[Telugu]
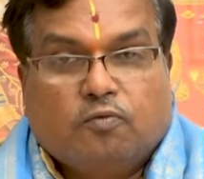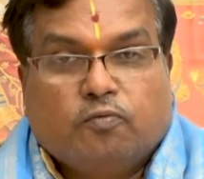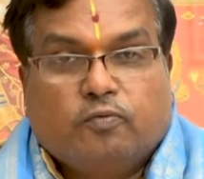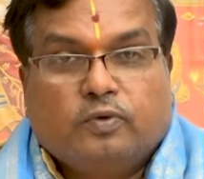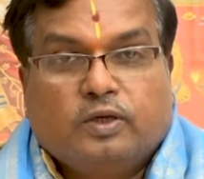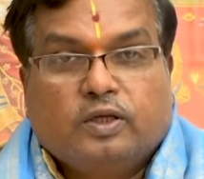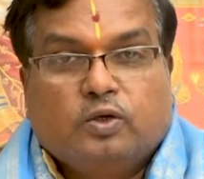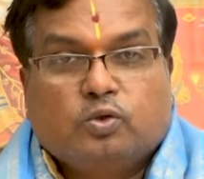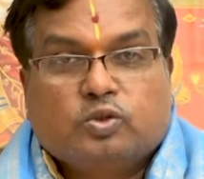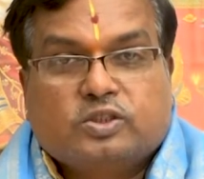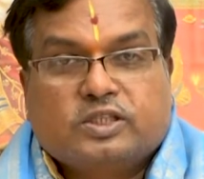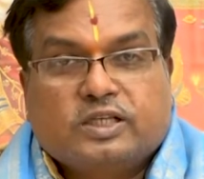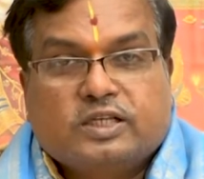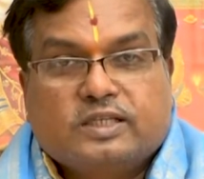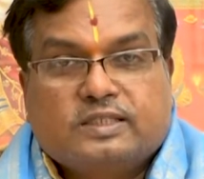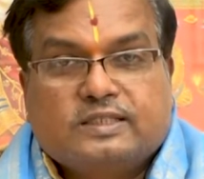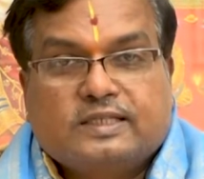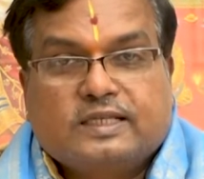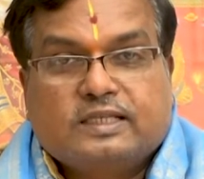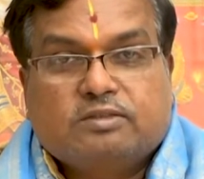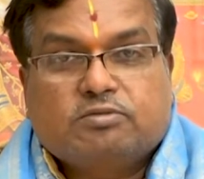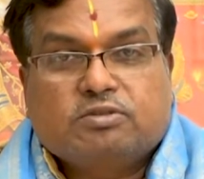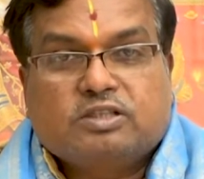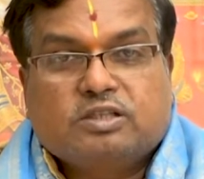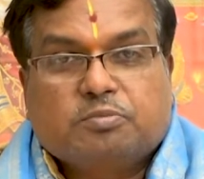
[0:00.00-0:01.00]
వీరు
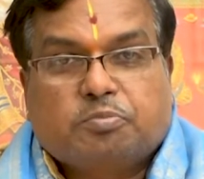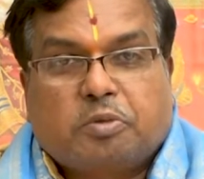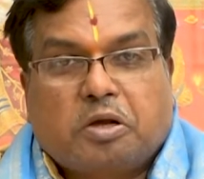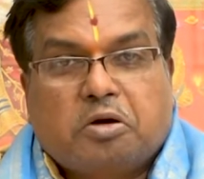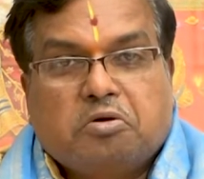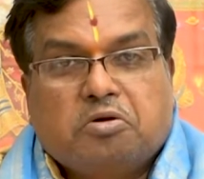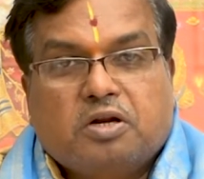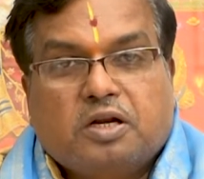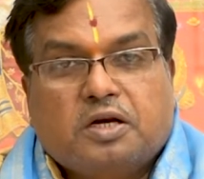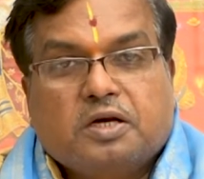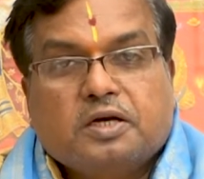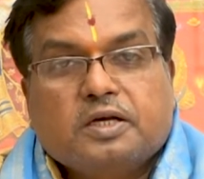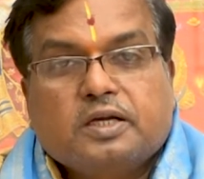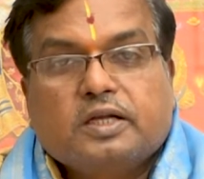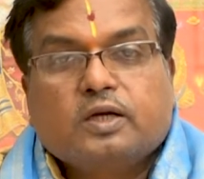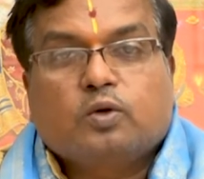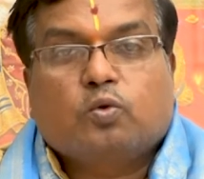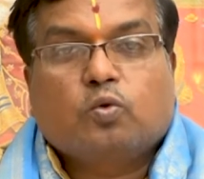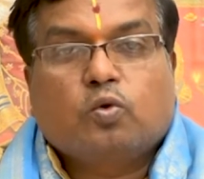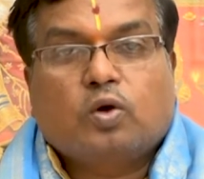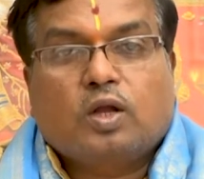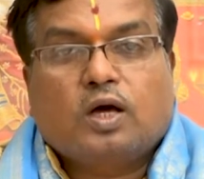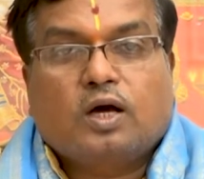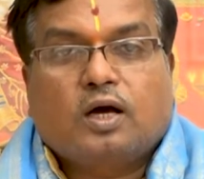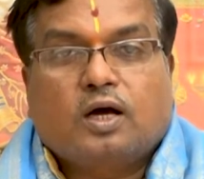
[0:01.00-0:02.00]
చేసేటువంటి పనులన్నీ
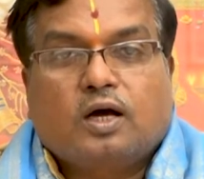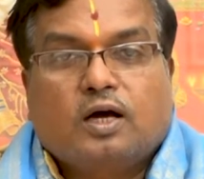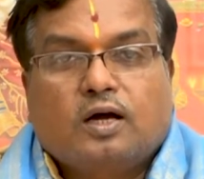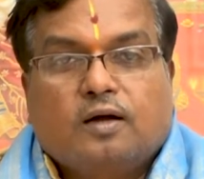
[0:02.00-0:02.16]
కూడా